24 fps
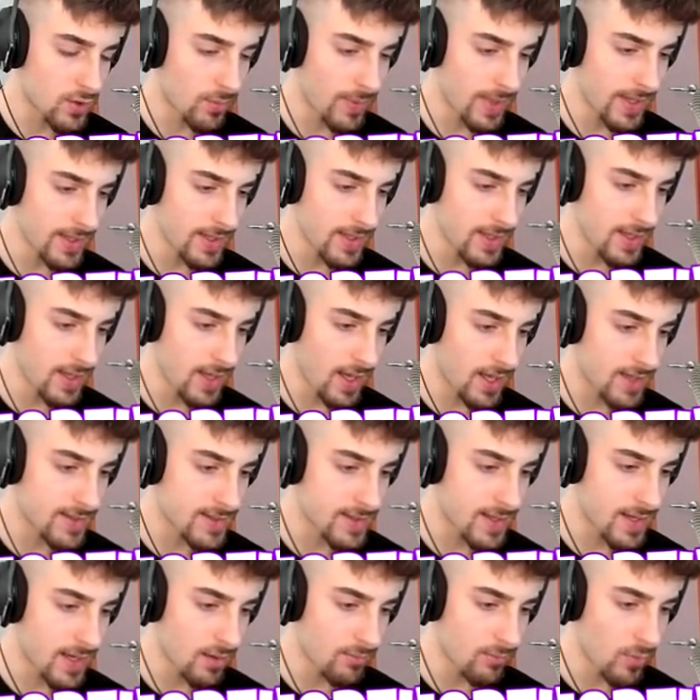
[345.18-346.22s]
comandi a
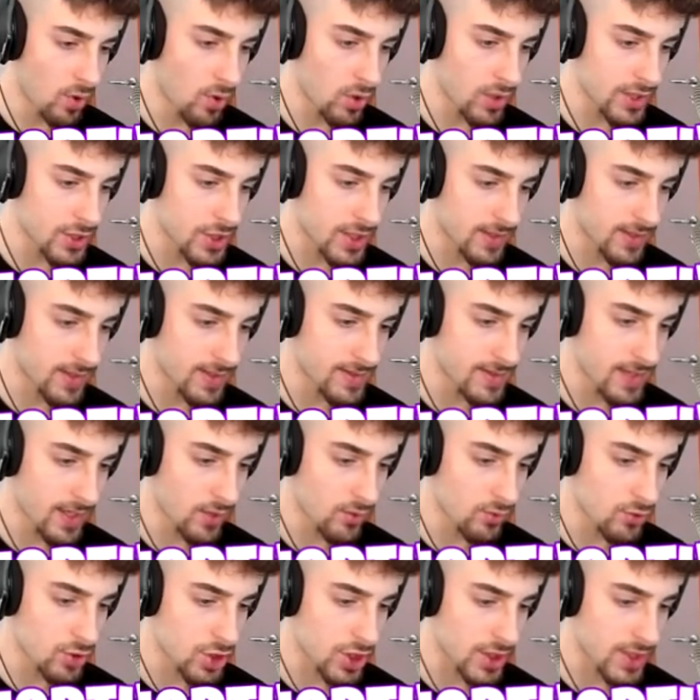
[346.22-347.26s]
schermo ho la certezza
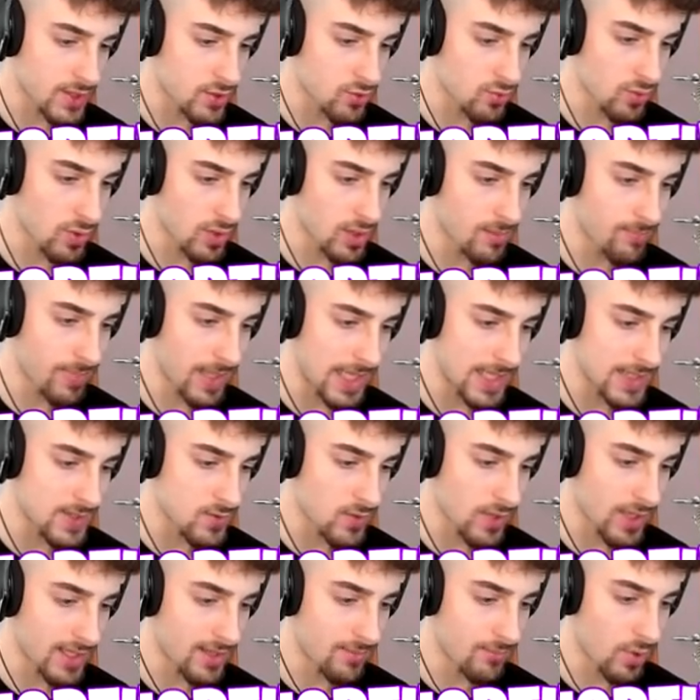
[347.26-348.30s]
che non c'è nessuno del
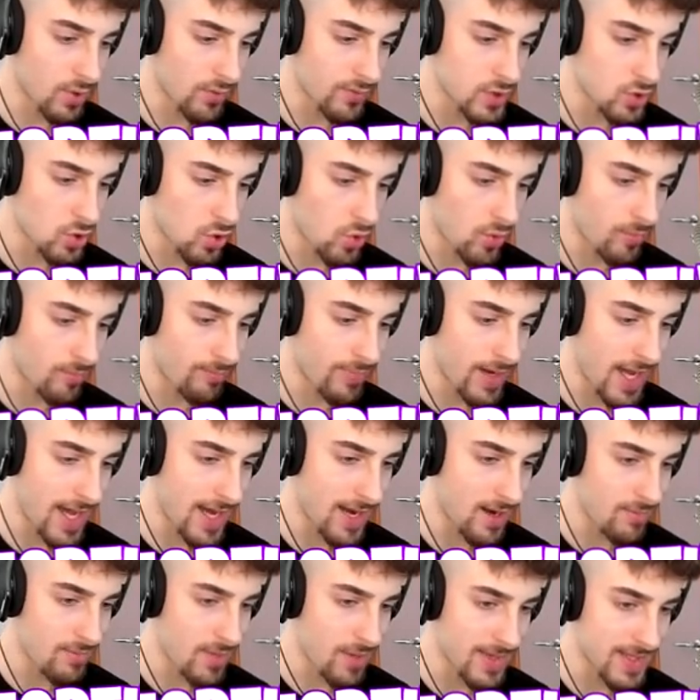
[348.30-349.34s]
palazzo che all'improvviso
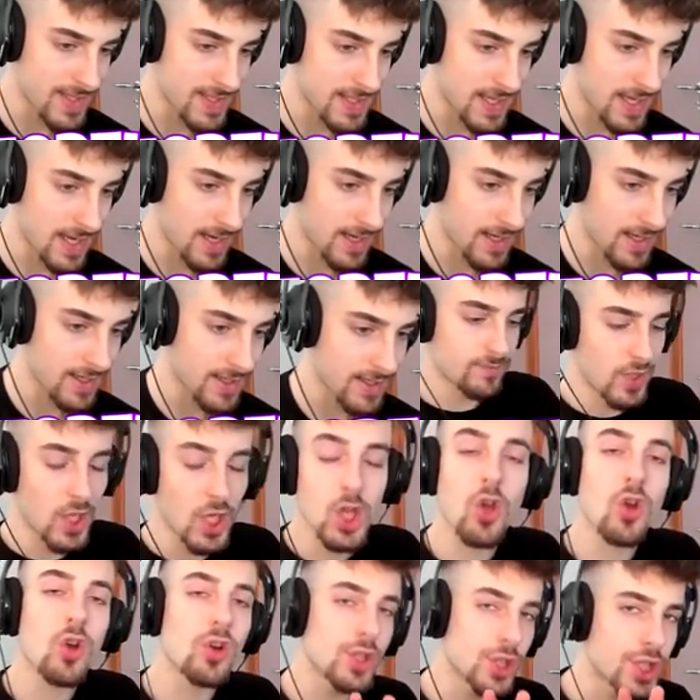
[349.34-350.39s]
compare e mi massacra.
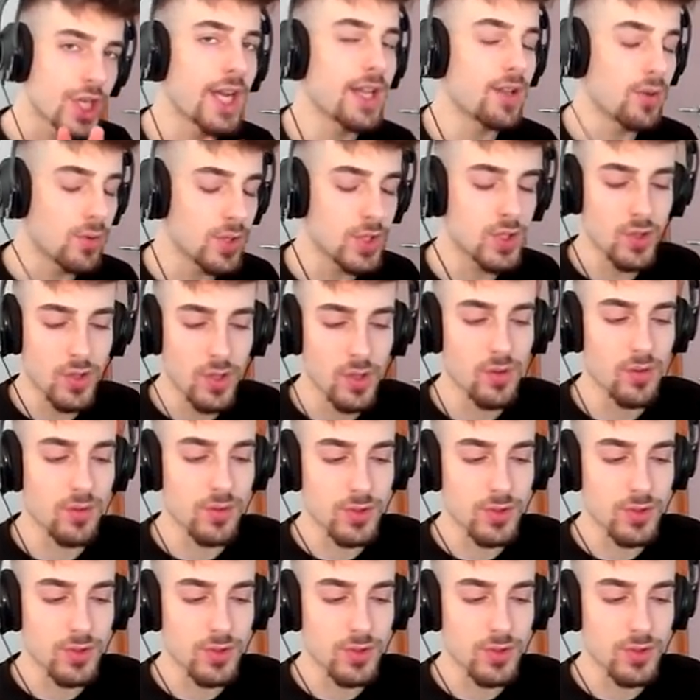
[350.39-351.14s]
Glielo concedo, questo glielo